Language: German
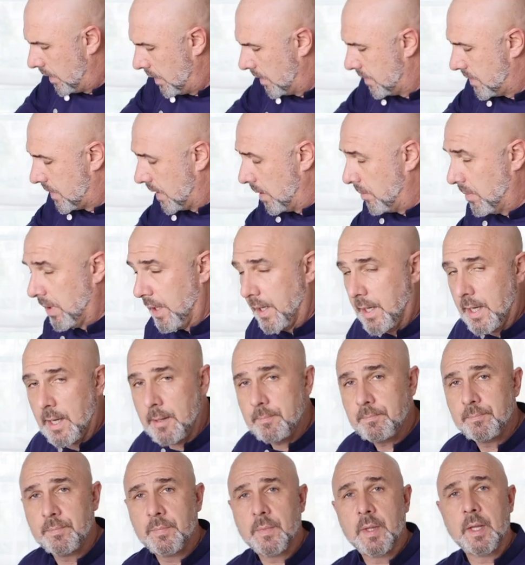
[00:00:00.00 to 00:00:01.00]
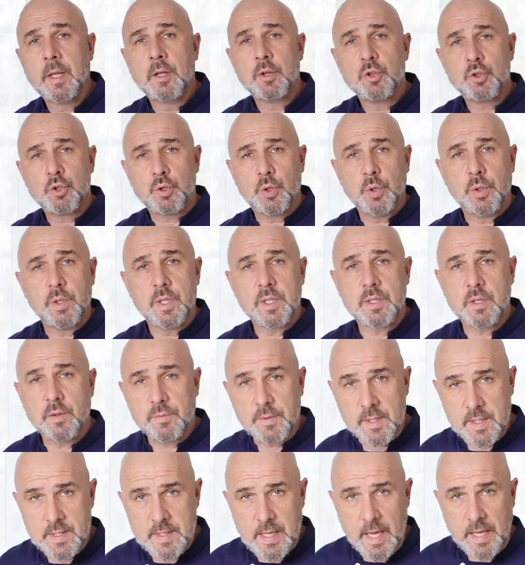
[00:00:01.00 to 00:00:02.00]
Jetzt gehen wir her, stellen das auf
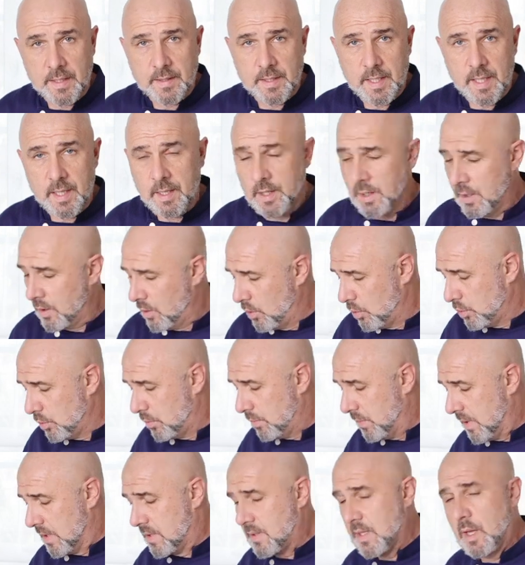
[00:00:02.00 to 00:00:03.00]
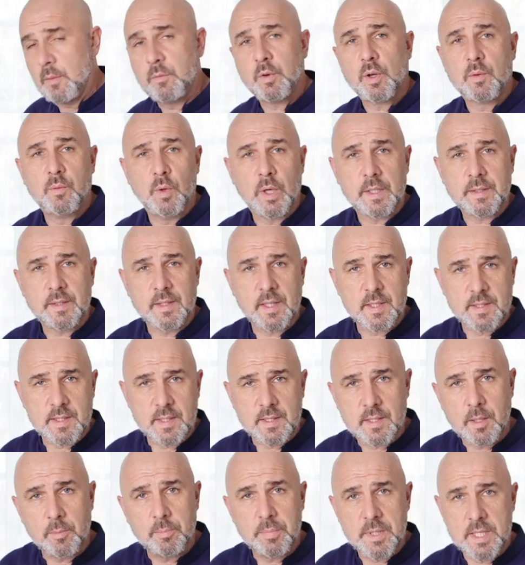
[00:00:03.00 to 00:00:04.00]
die Seite und müssen einfach warten, dass
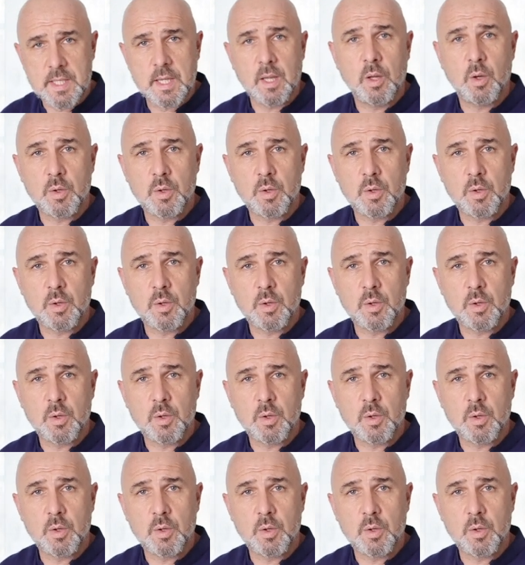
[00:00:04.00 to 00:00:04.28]
das ein bisschen